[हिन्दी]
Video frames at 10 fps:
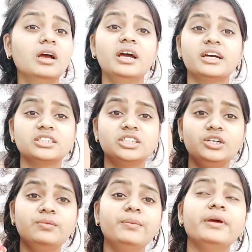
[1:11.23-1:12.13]
एक्चुअली
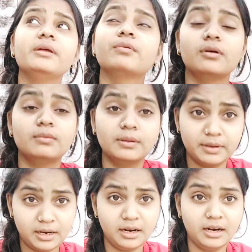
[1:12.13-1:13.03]
में मेरी प्रॉब्लम
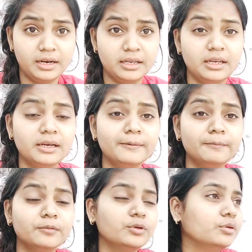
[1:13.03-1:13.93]
कहाँ आ रही है
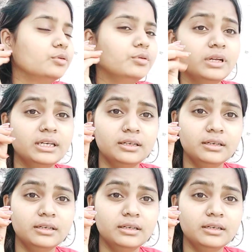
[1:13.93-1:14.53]
वो गूगल